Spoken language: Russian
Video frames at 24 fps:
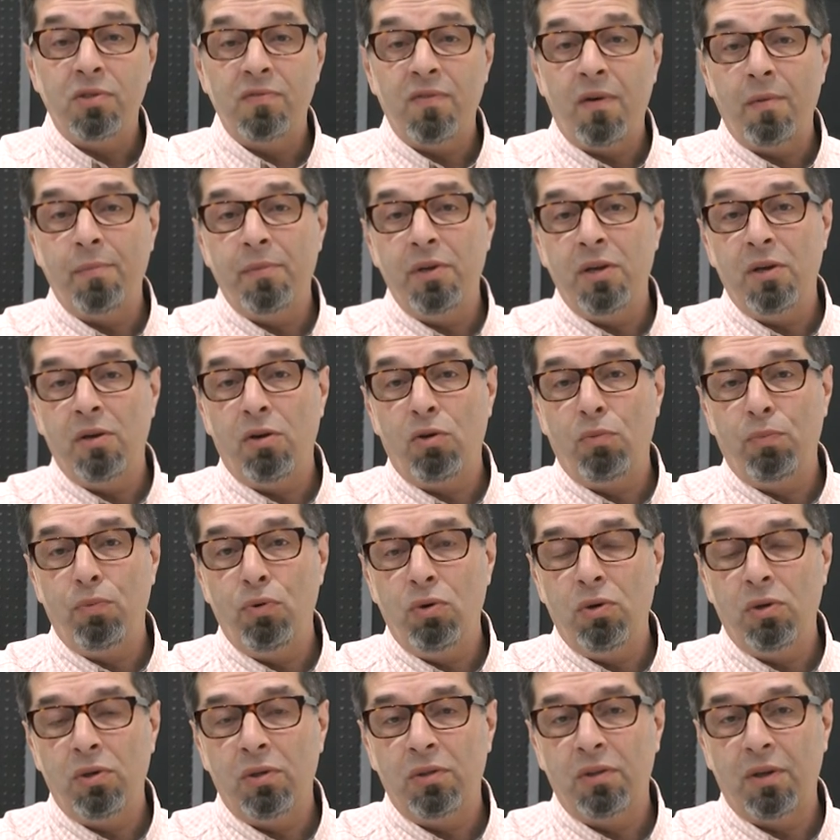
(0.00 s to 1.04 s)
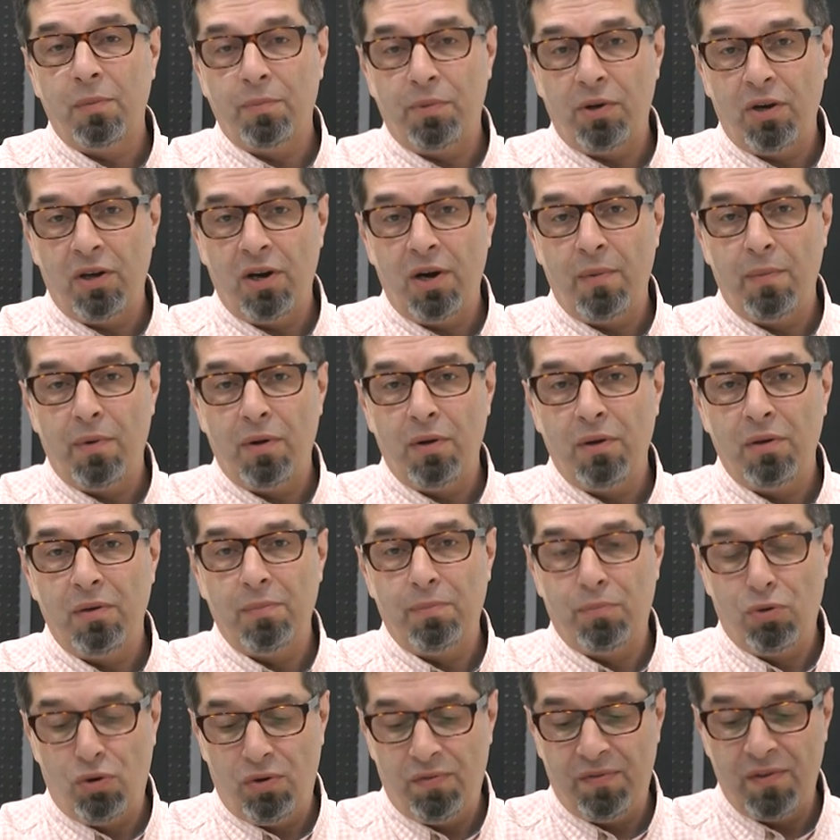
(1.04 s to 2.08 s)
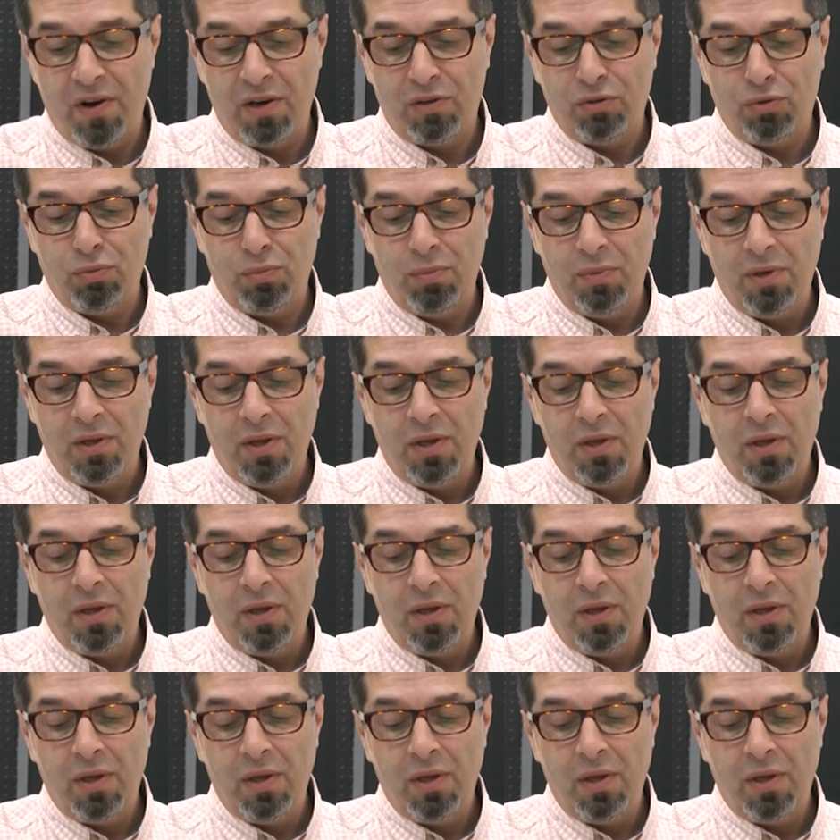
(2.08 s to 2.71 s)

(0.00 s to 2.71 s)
З вами Ігор Пох та програма Похфактум.